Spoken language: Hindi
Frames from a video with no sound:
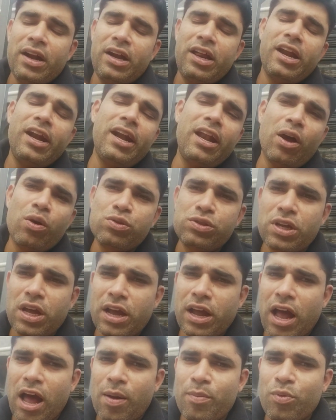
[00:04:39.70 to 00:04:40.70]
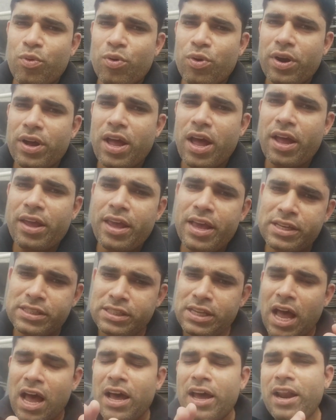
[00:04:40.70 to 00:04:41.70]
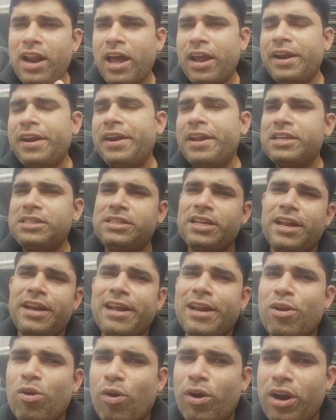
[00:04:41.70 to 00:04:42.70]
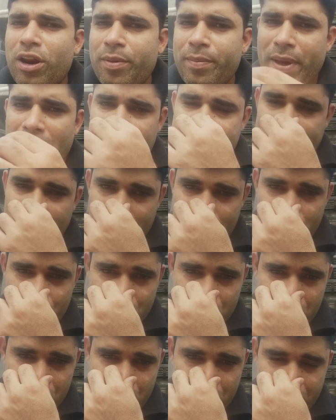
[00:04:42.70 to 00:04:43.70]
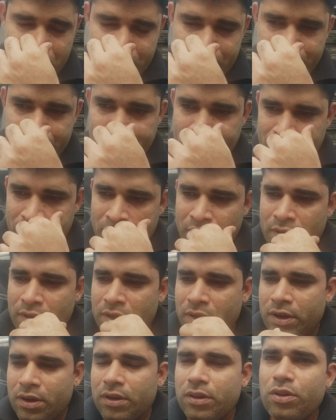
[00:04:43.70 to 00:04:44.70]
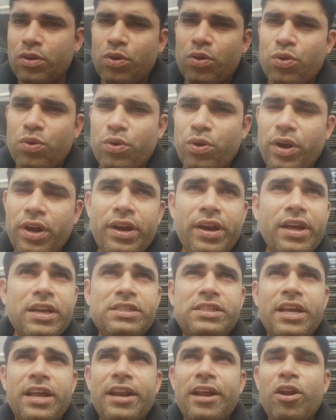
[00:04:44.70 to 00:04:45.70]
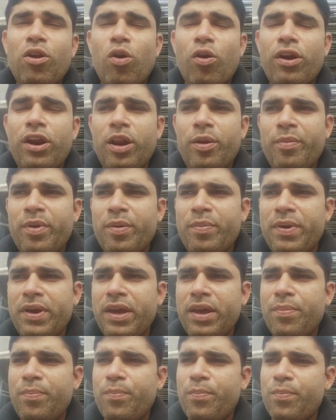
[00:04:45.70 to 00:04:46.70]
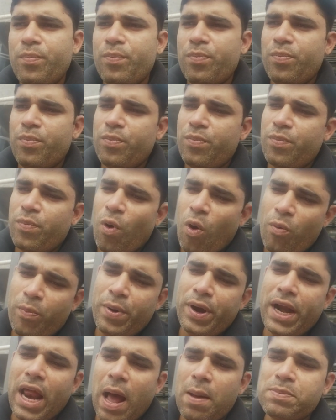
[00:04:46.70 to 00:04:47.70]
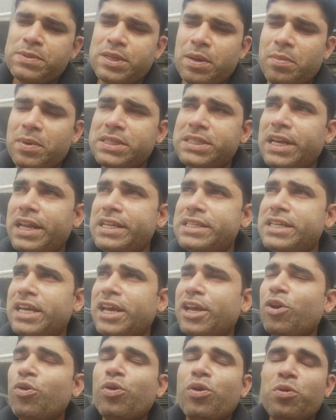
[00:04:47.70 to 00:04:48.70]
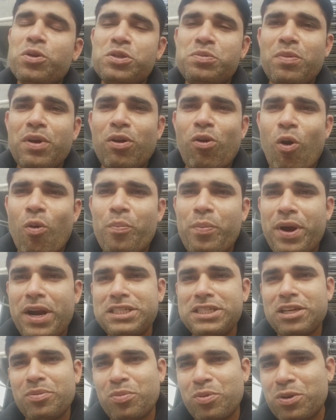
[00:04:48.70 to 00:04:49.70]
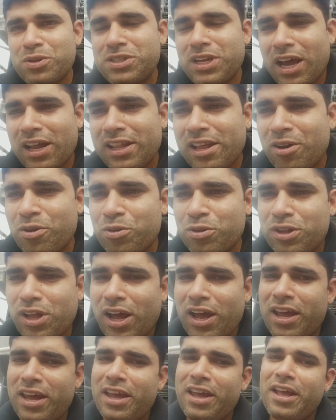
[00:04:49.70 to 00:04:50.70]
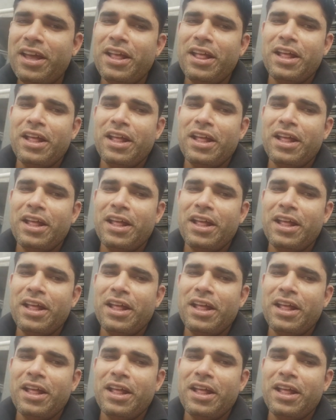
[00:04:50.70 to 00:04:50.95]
टेंट हाउस का काम हो गया ये सारा इंडस्ट्रियल लॉन्ड्री में आता है दोस्तों तो इंडस्ट्रियल लॉन्ड्री में भी प्रॉफिट आप समझ लीजिए क्योंकि उसमें कंपटीशन बहुत ज़्यादा होता है